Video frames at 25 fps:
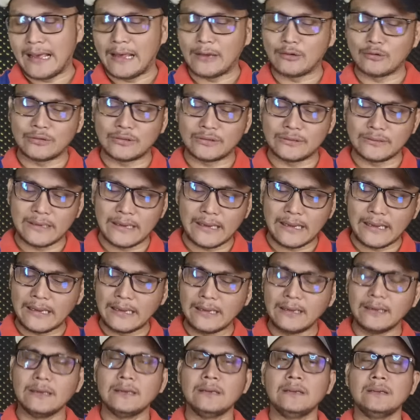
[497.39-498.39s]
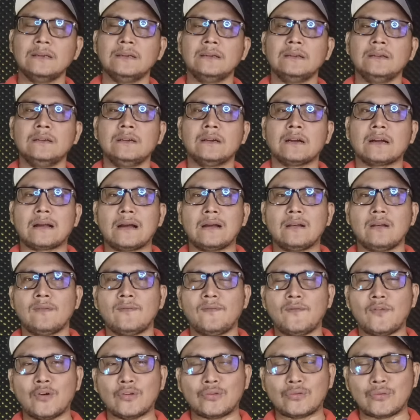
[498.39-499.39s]
Harusnya kalau
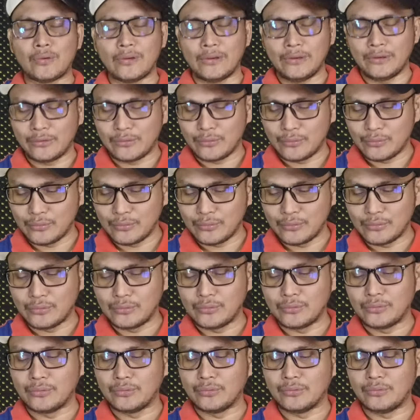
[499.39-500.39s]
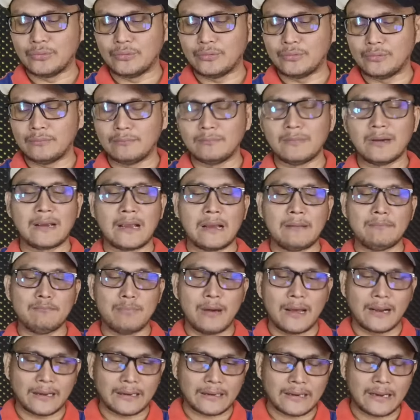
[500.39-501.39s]
foto itu
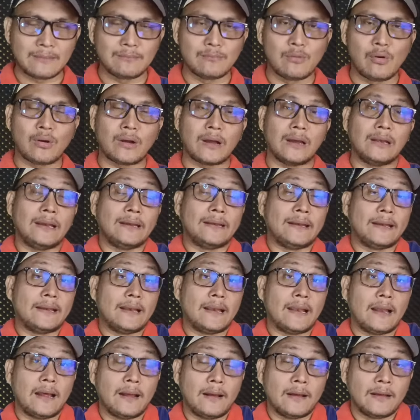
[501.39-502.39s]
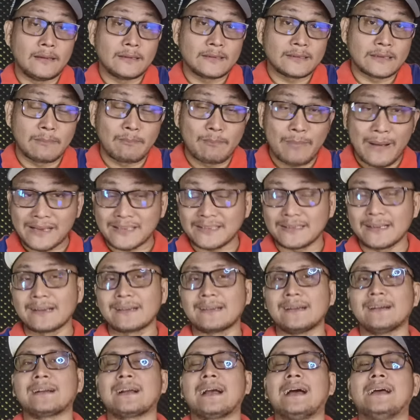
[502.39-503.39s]
menggambarkan bahwa kalian adalah
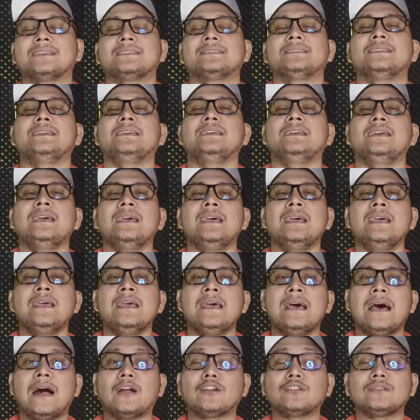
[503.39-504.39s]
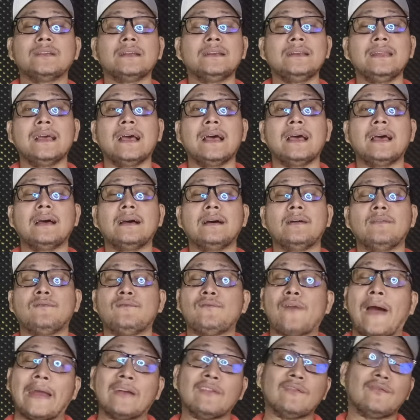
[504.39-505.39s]
sepasang kekasih, harusnya dia
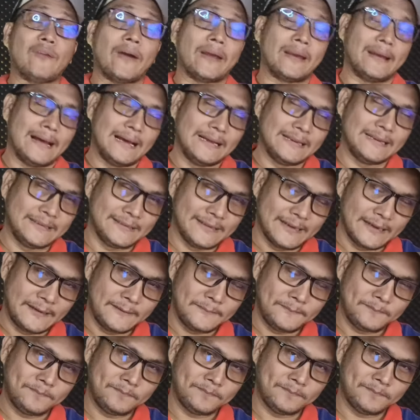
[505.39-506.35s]
fine-fine aja.